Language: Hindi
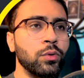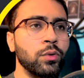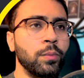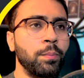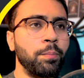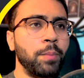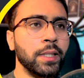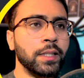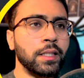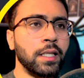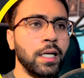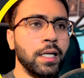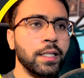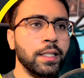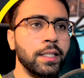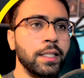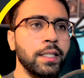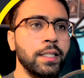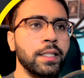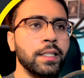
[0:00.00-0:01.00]
पता
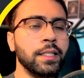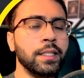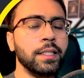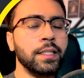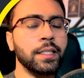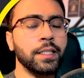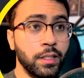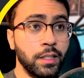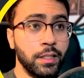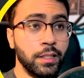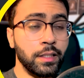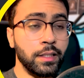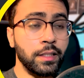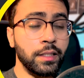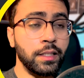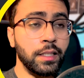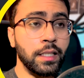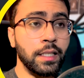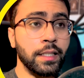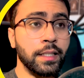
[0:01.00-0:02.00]
ही नहीं है कि
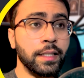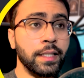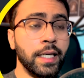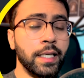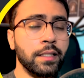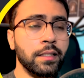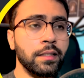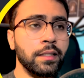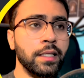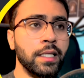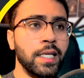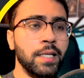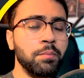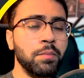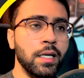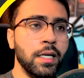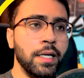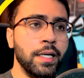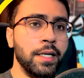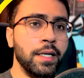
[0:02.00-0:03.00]
गेट नेम
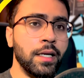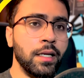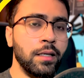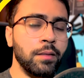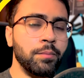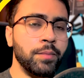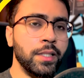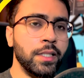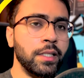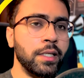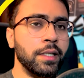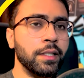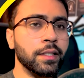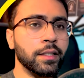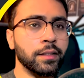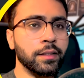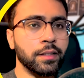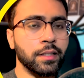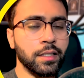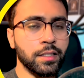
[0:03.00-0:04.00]
नल भी रिटर्न
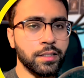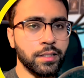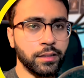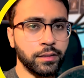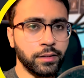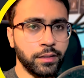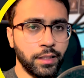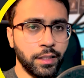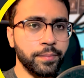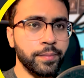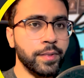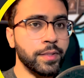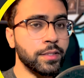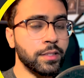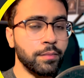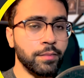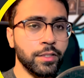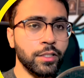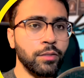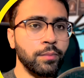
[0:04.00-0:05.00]
कर सकता है समझ
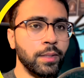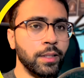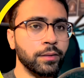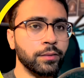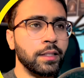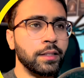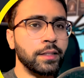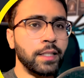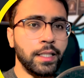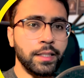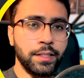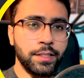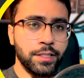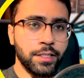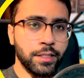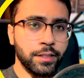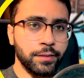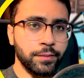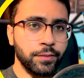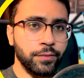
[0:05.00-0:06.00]
रहे हो बात को ध्यान दीजिएगा
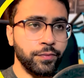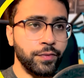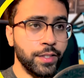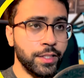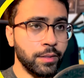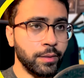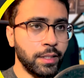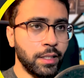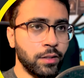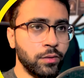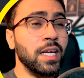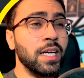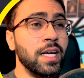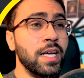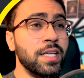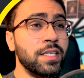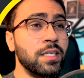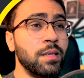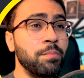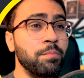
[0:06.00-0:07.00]
फिर से बता रहा हूँ
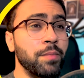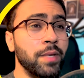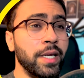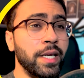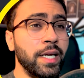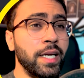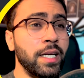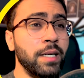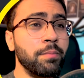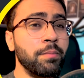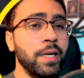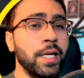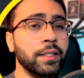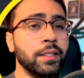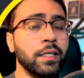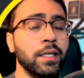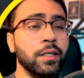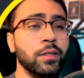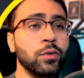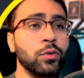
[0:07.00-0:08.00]
इस मेन
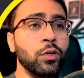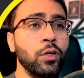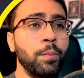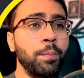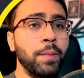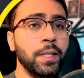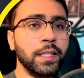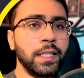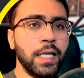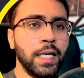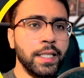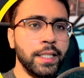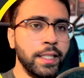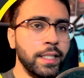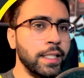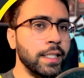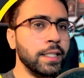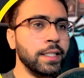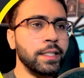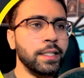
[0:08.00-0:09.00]
मेथड को पता ही
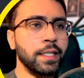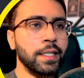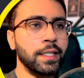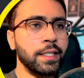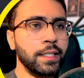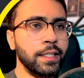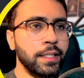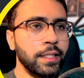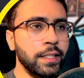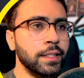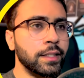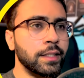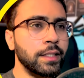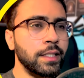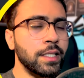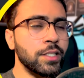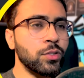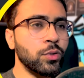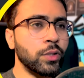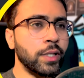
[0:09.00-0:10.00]
नहीं है कि ये
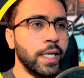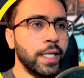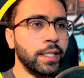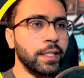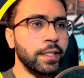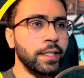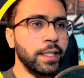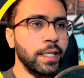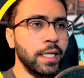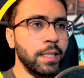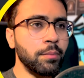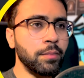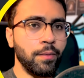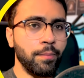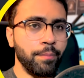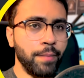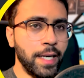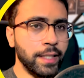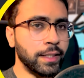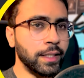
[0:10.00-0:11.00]
जो गेट नेम
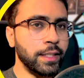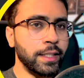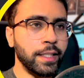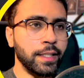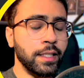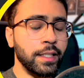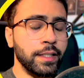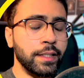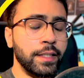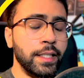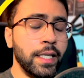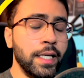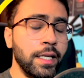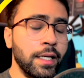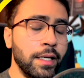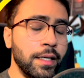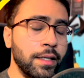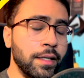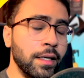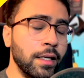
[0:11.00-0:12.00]
मेथड है ये
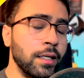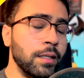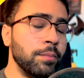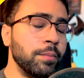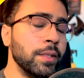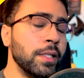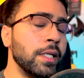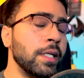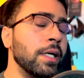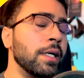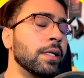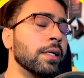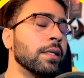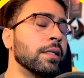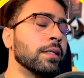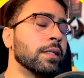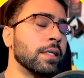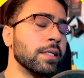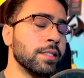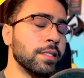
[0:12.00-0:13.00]
नल भी रिटर्न
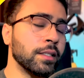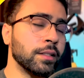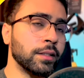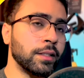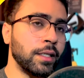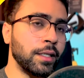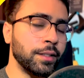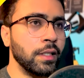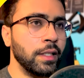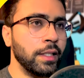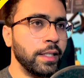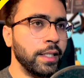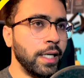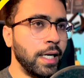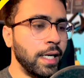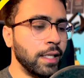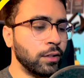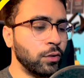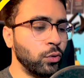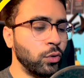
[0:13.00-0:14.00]
कर सकता है या
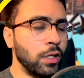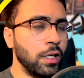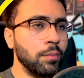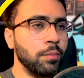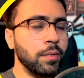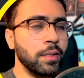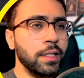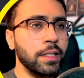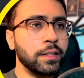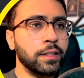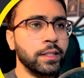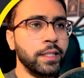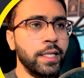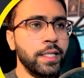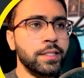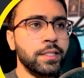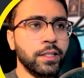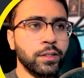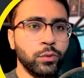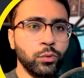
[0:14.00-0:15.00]
तो हम इतने
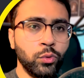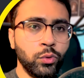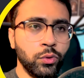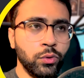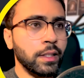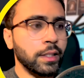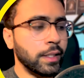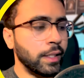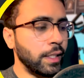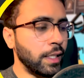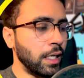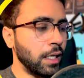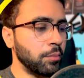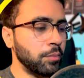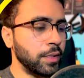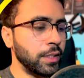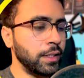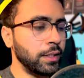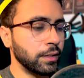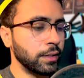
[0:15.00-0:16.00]
चतुर हों कि हम
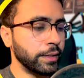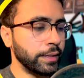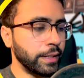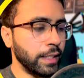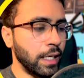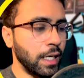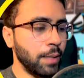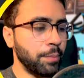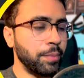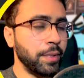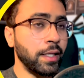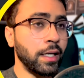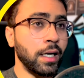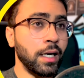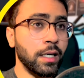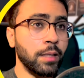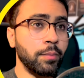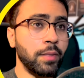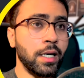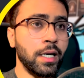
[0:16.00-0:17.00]
ही यहाँ पे हर
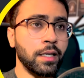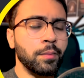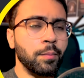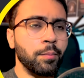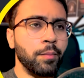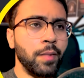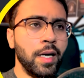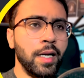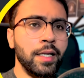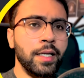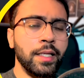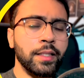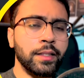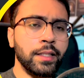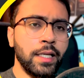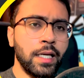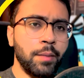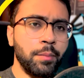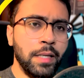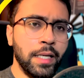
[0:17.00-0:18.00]
बार मान लेते हैं
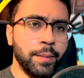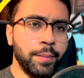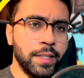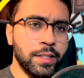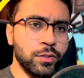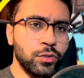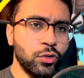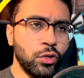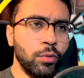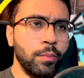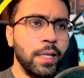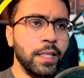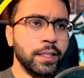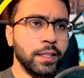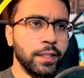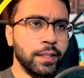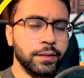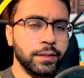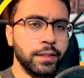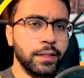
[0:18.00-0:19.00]
हमारे पास सो मेथड
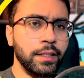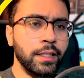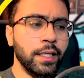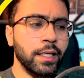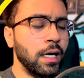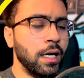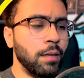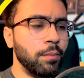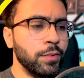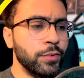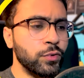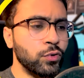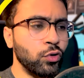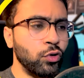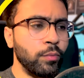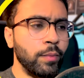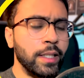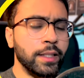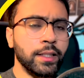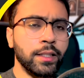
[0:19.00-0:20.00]
है ठीक है अब सो
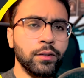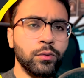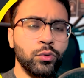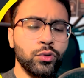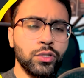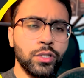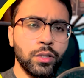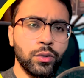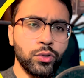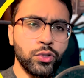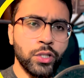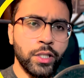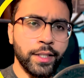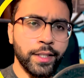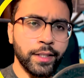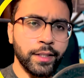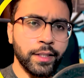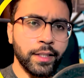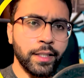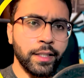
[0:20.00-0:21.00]
मेथड कुछ ना कुछ रिटर्न
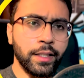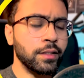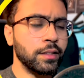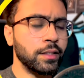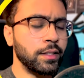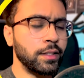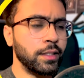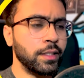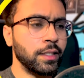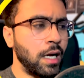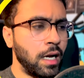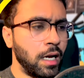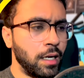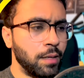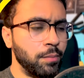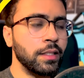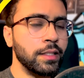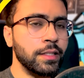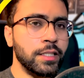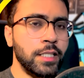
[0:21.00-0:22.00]
करेंगे ठीक है अब
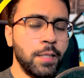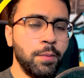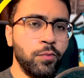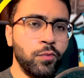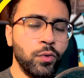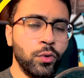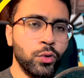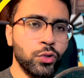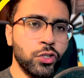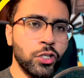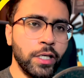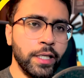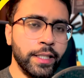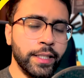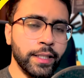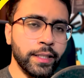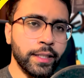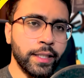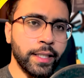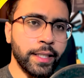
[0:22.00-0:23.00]
जब वो कुछ
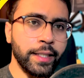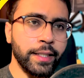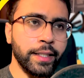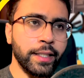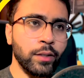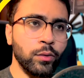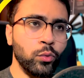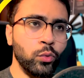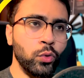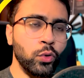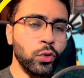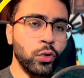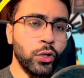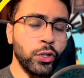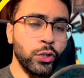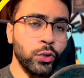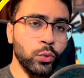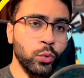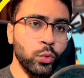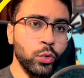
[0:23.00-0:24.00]
रिटर्न करेंगे उनको
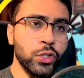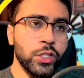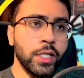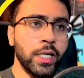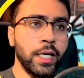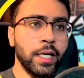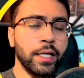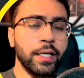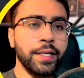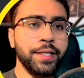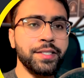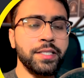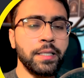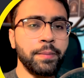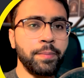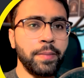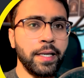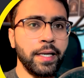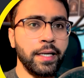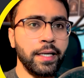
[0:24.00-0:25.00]
यूज करने से
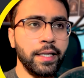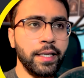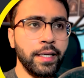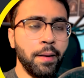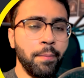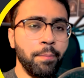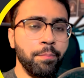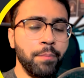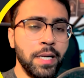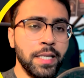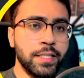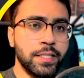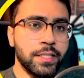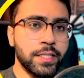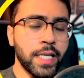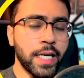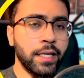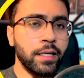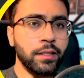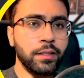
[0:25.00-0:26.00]
पहले मैं
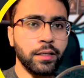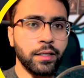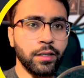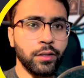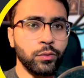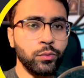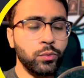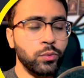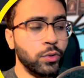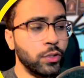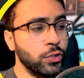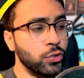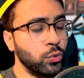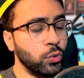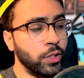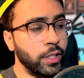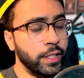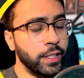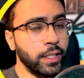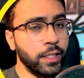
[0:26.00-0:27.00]
चेक कर लू कि जो
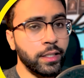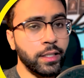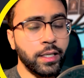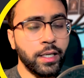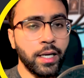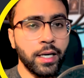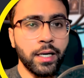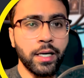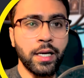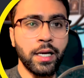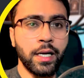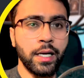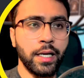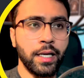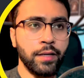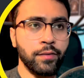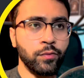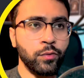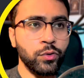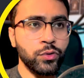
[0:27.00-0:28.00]
रिटर्न कर रहा है
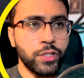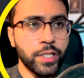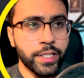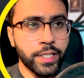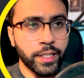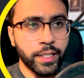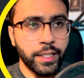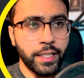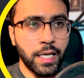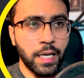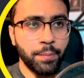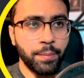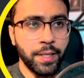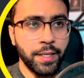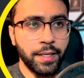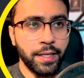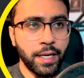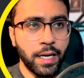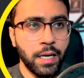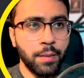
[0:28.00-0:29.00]
वो जैसे कि यहाँ पे
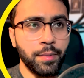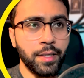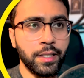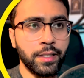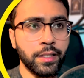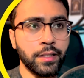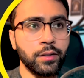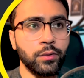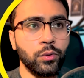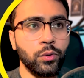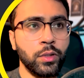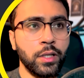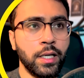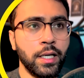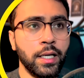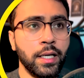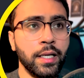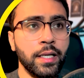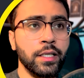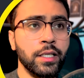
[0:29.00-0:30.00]
नाम रिटर्न हो रहा
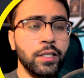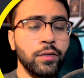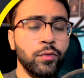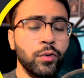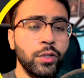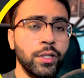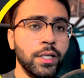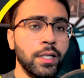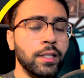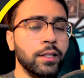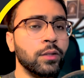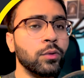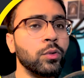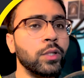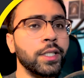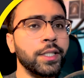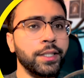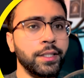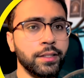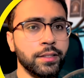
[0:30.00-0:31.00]
है कि वो नल तो
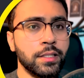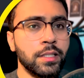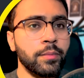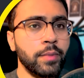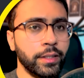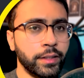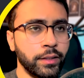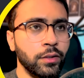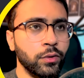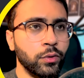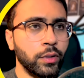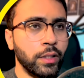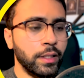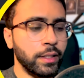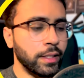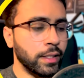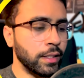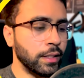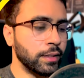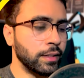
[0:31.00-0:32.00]
नहीं है सही बात है तो यहाँ
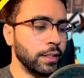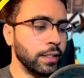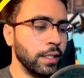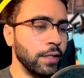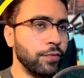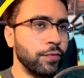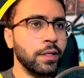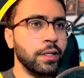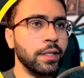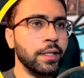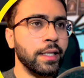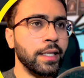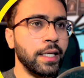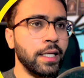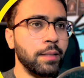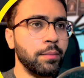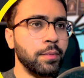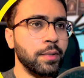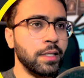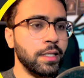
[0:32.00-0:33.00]
देख लेते हैं इफ
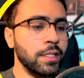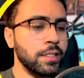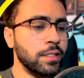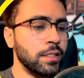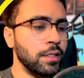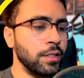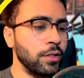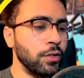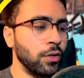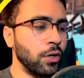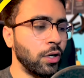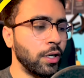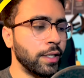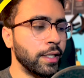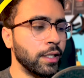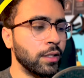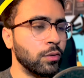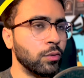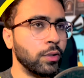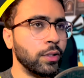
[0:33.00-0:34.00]
नेम इज नॉट
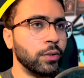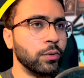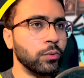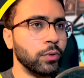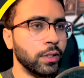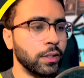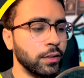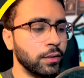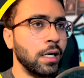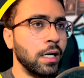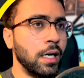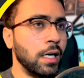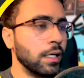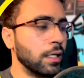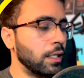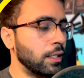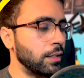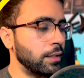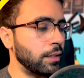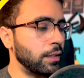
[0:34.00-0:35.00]
इक्वल टू नल अगर
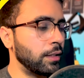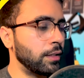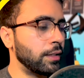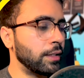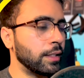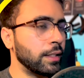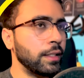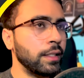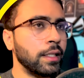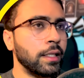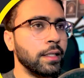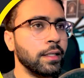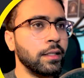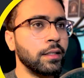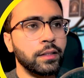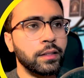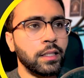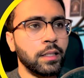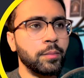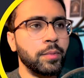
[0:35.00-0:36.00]
नल नहीं है ना
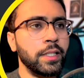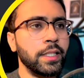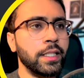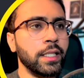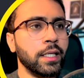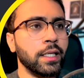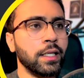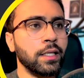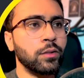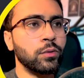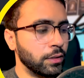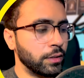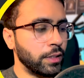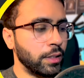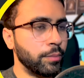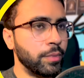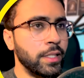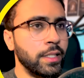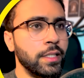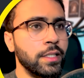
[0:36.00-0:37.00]
तब तभी क्या कराओ
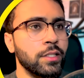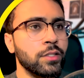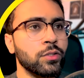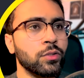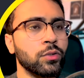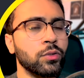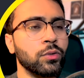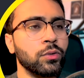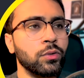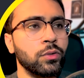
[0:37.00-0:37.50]
तभी इसको